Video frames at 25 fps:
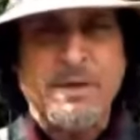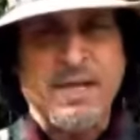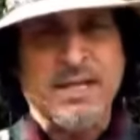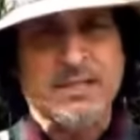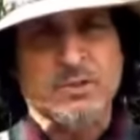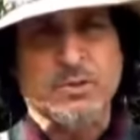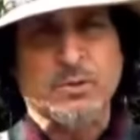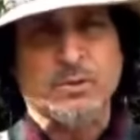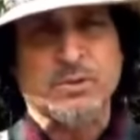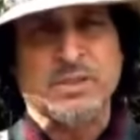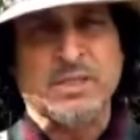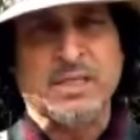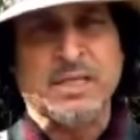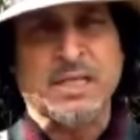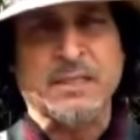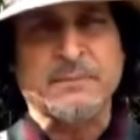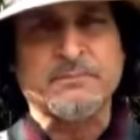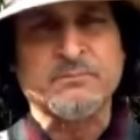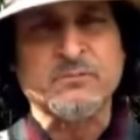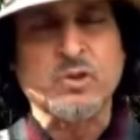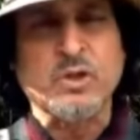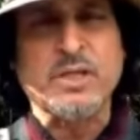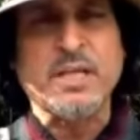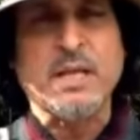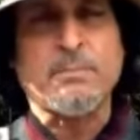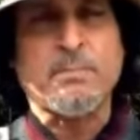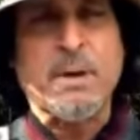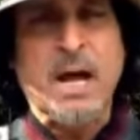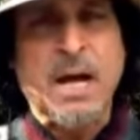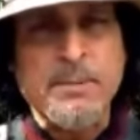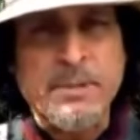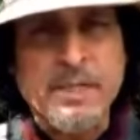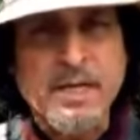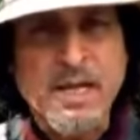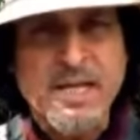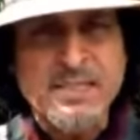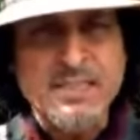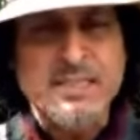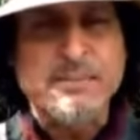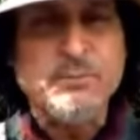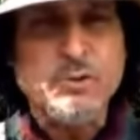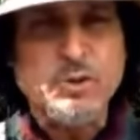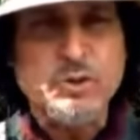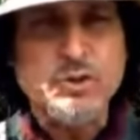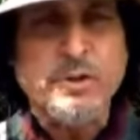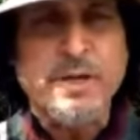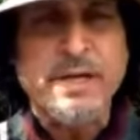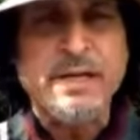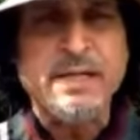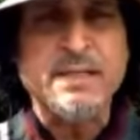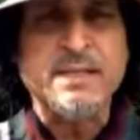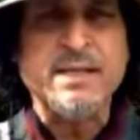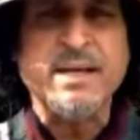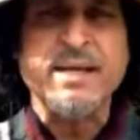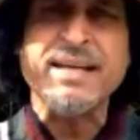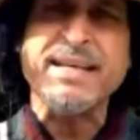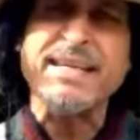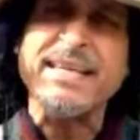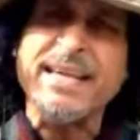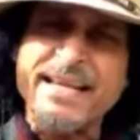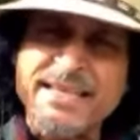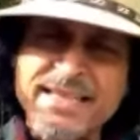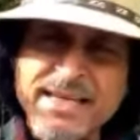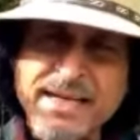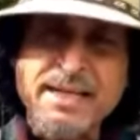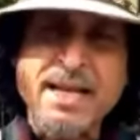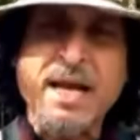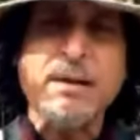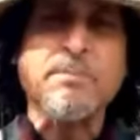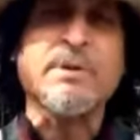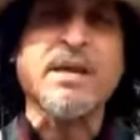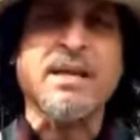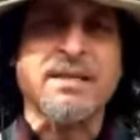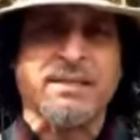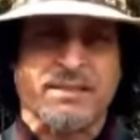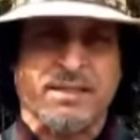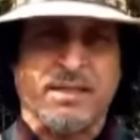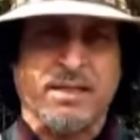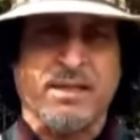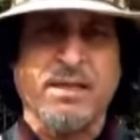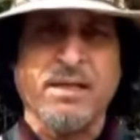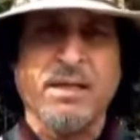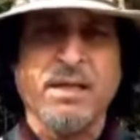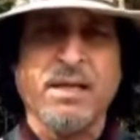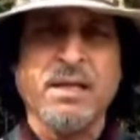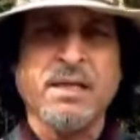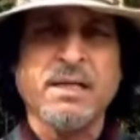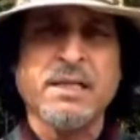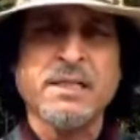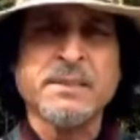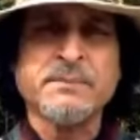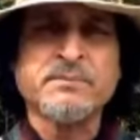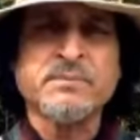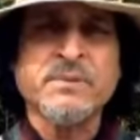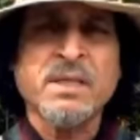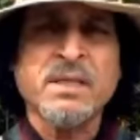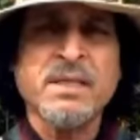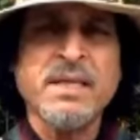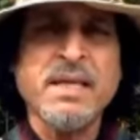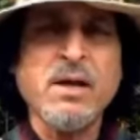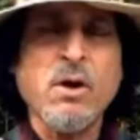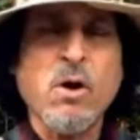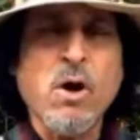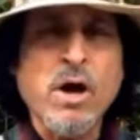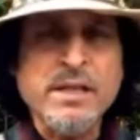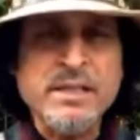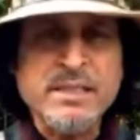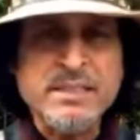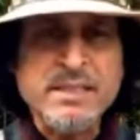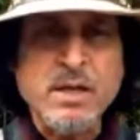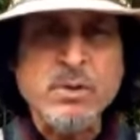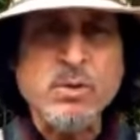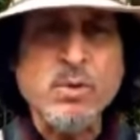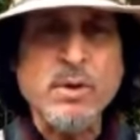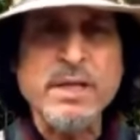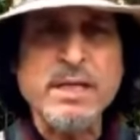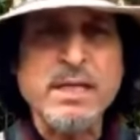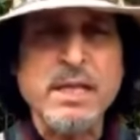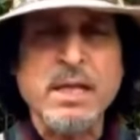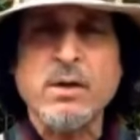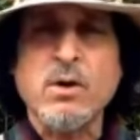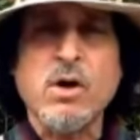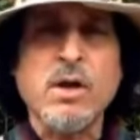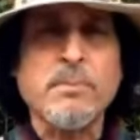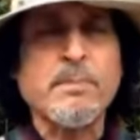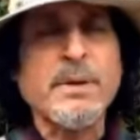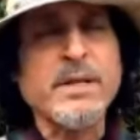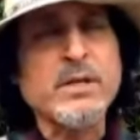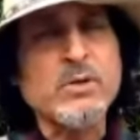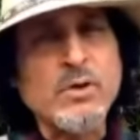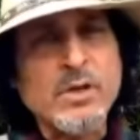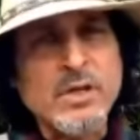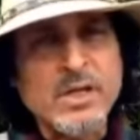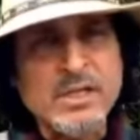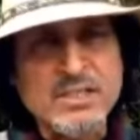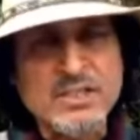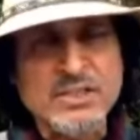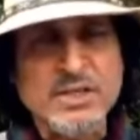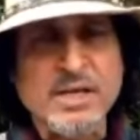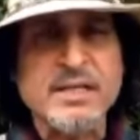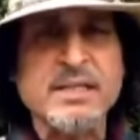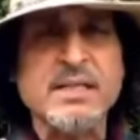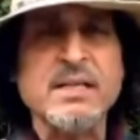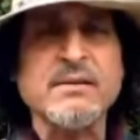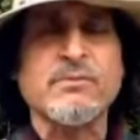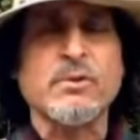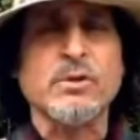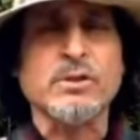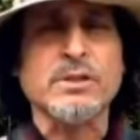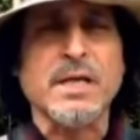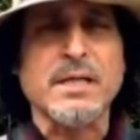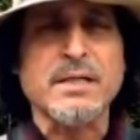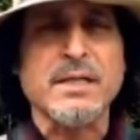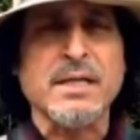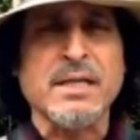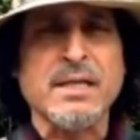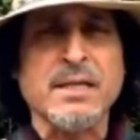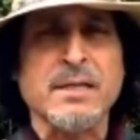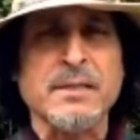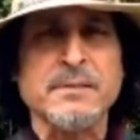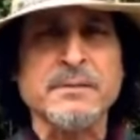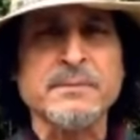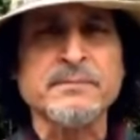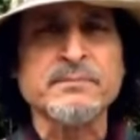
बेस्ड होती है तो ये बाबर आजम को जो हिट कर रहे हैं ये एजेंडा बेस्ड है ये और इसका कोई नहीं और फिर कोई कंस्ट्रक्टिव होता नहीं है